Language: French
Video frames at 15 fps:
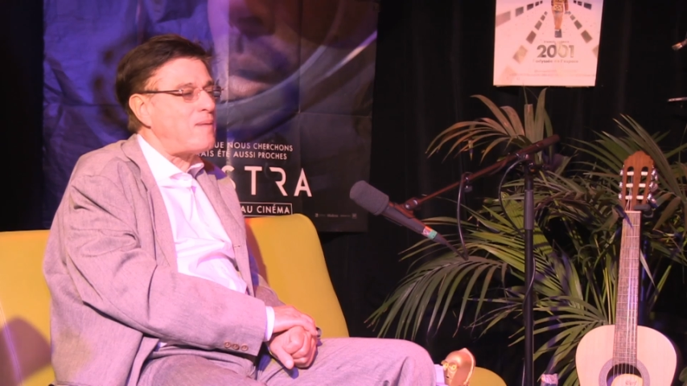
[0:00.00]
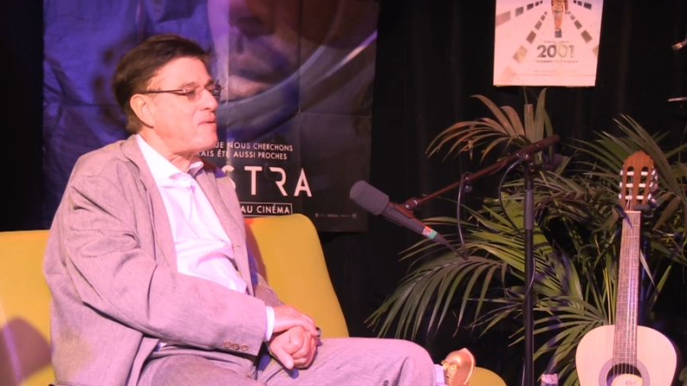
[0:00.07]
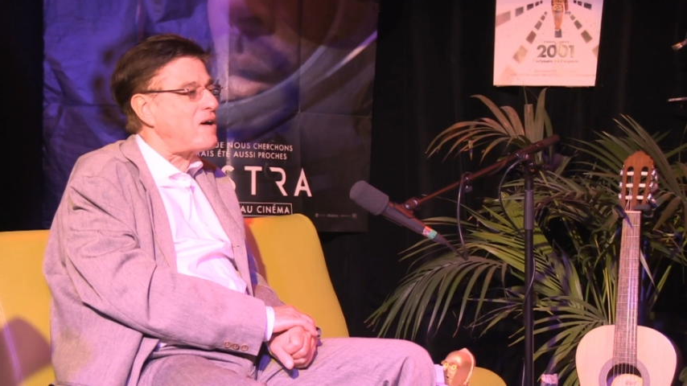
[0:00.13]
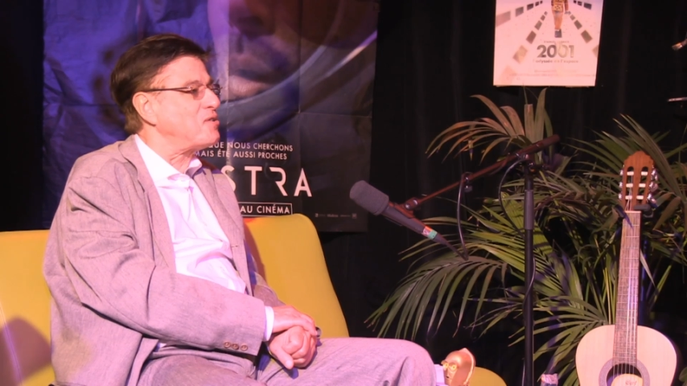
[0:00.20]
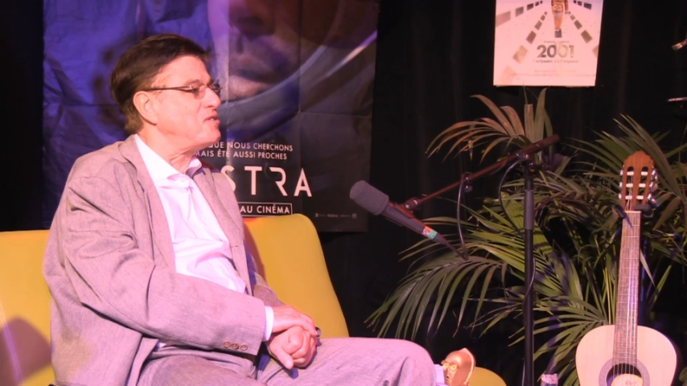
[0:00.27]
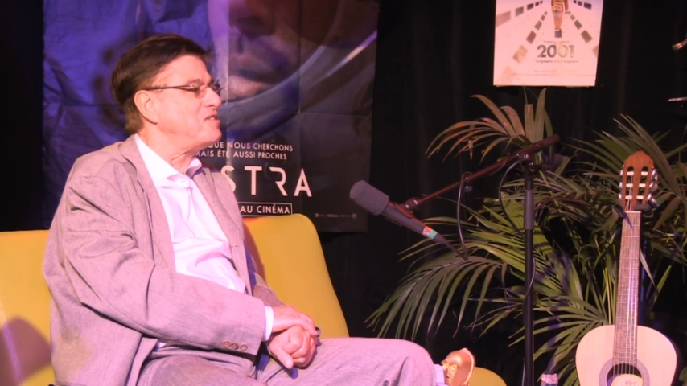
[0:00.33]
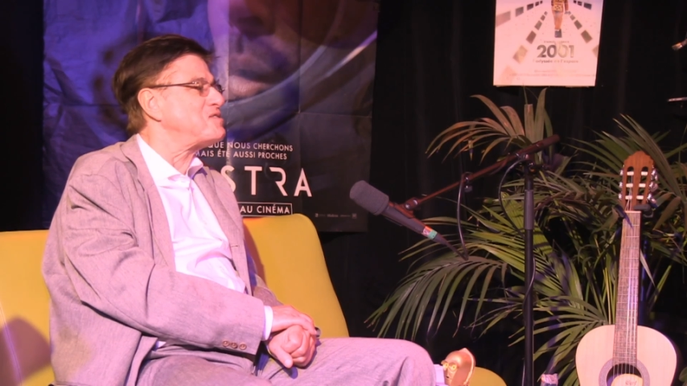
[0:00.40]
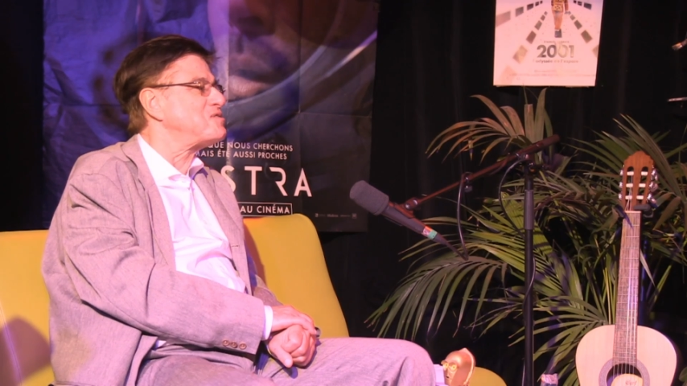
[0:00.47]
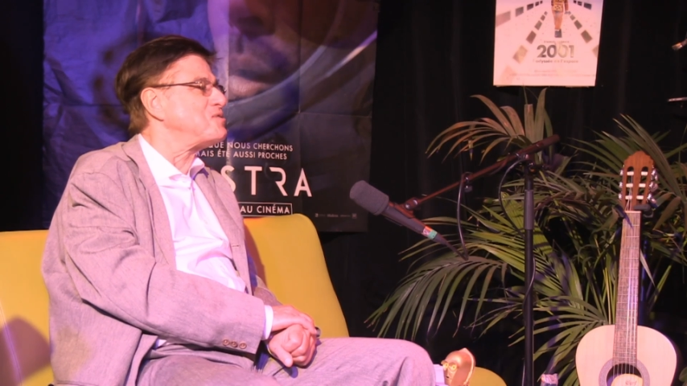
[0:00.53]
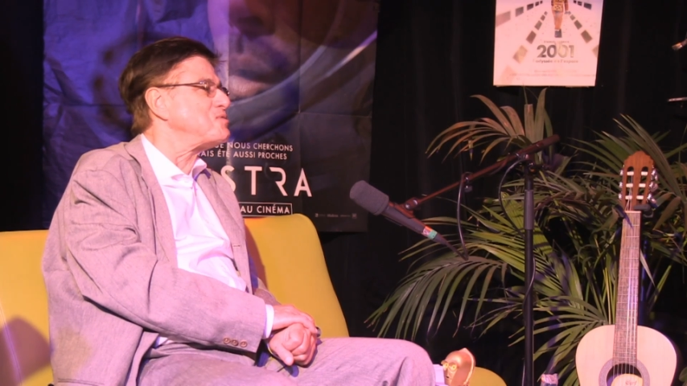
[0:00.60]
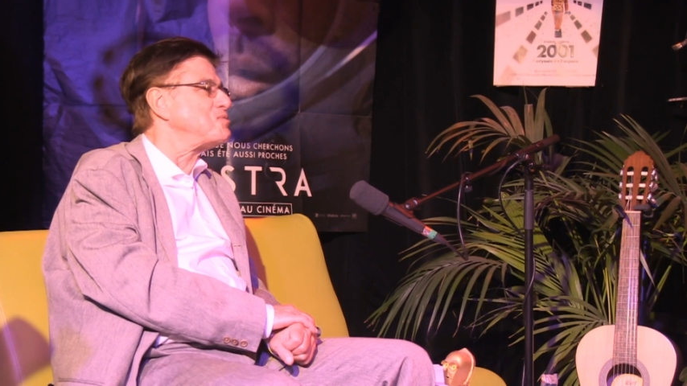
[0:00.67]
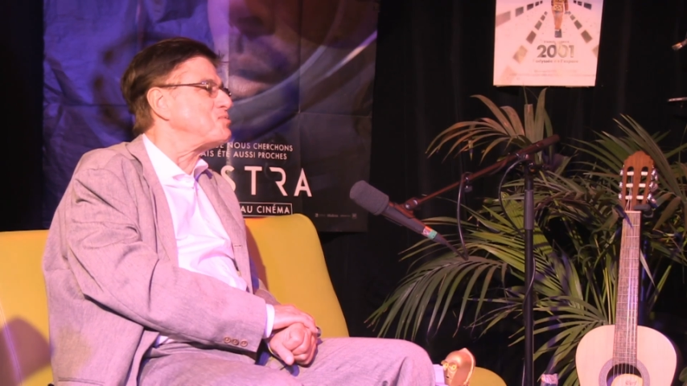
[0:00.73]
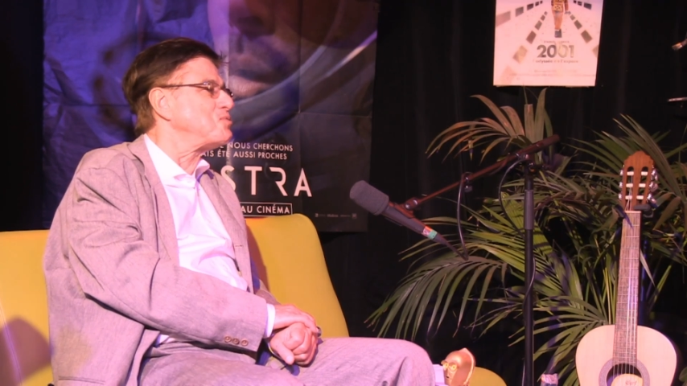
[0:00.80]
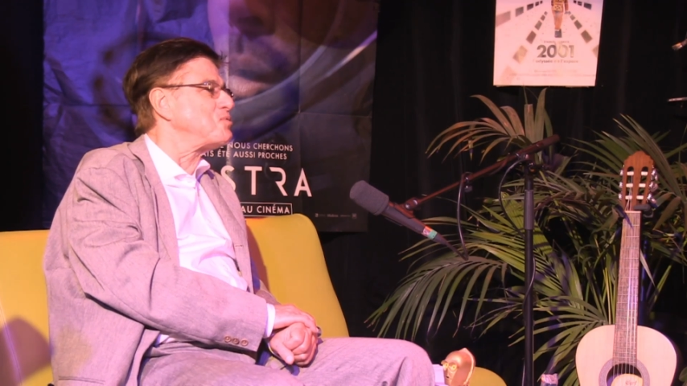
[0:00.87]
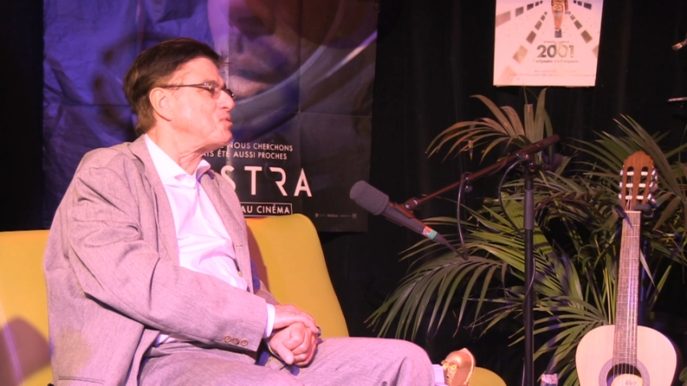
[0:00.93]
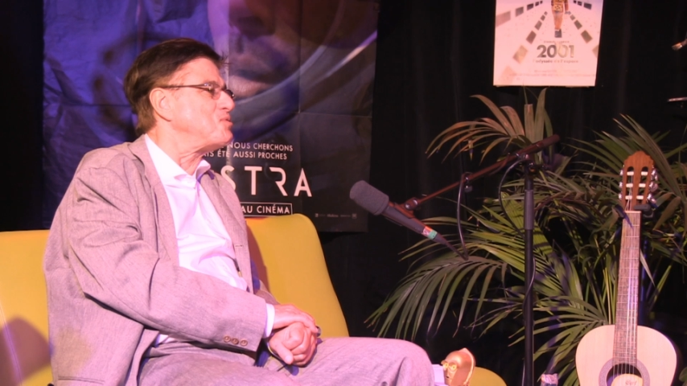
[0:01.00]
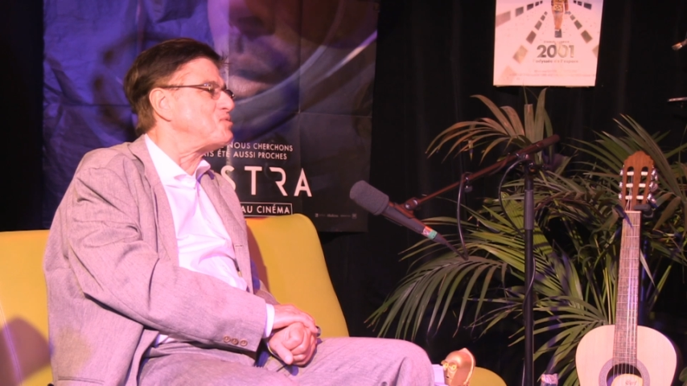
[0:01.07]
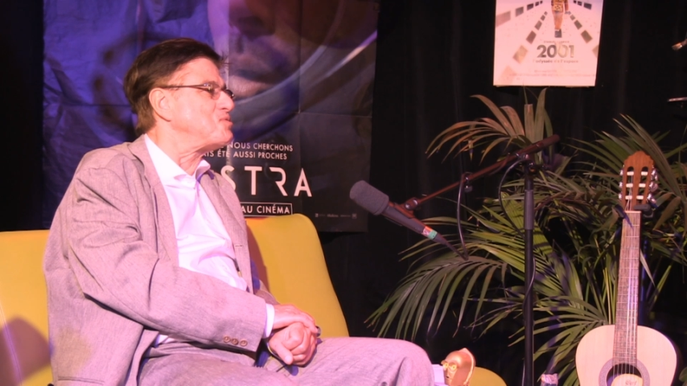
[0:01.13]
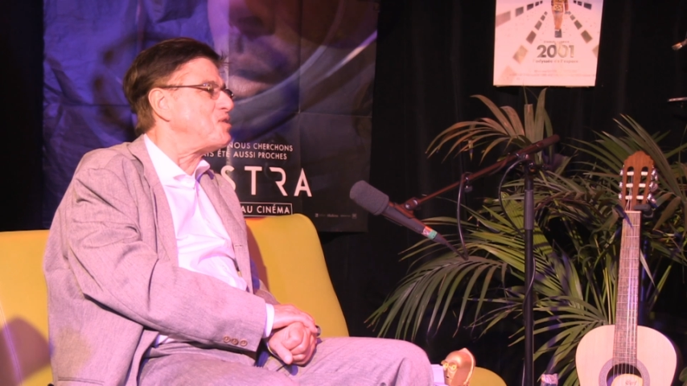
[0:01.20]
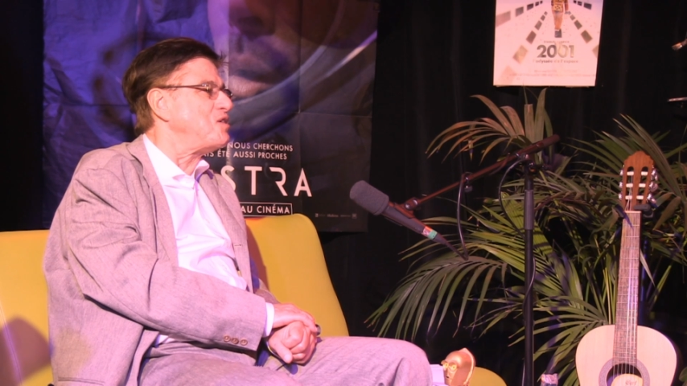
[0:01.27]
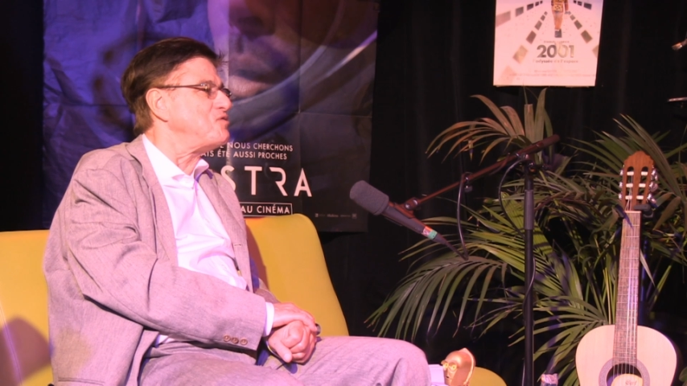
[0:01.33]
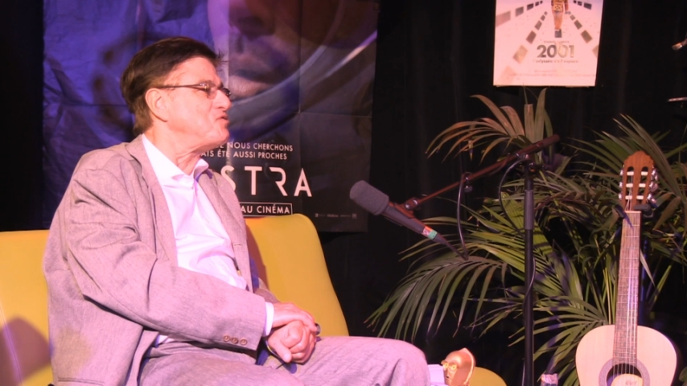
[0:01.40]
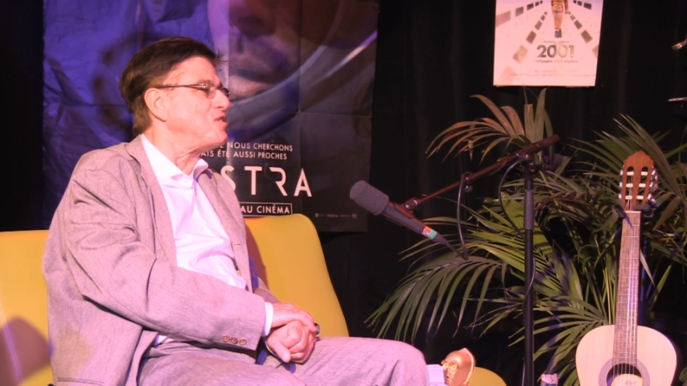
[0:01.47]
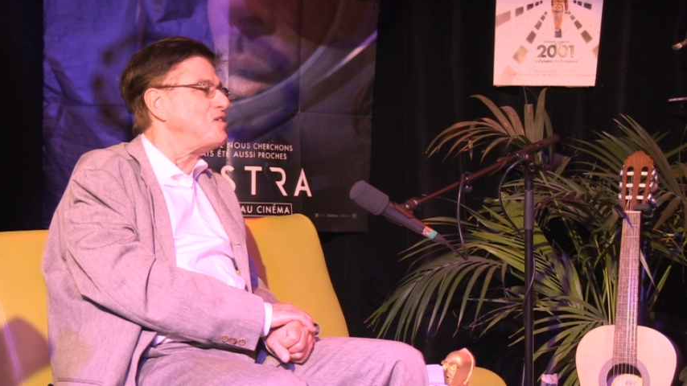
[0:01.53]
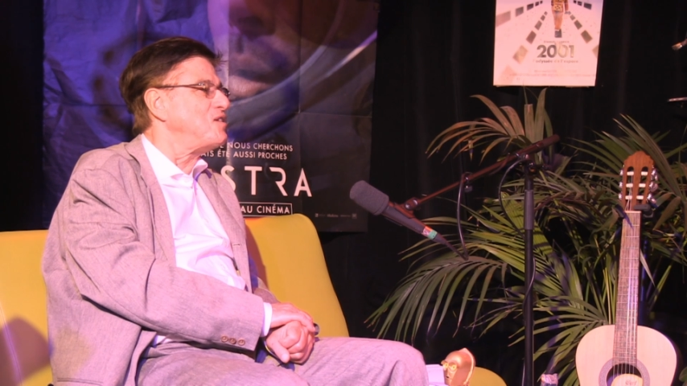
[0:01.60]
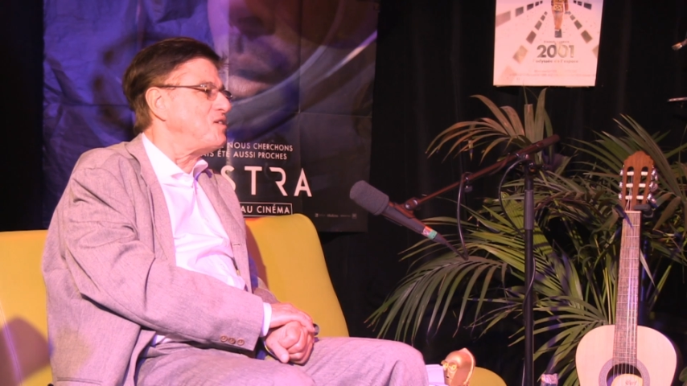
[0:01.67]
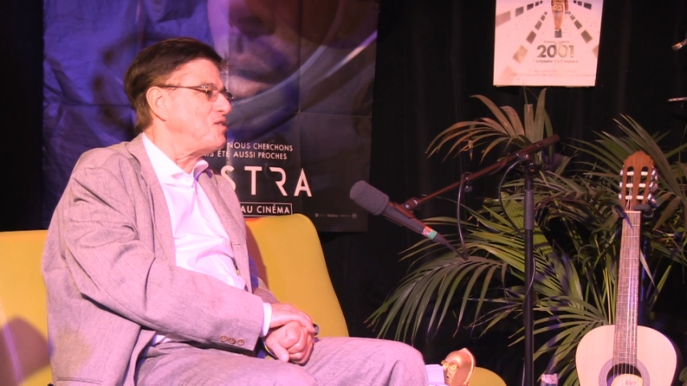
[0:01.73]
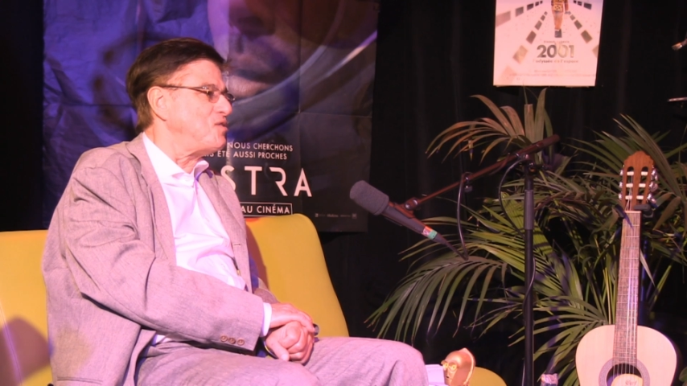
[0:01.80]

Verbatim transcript: à ma connaissance, d'autres œuvres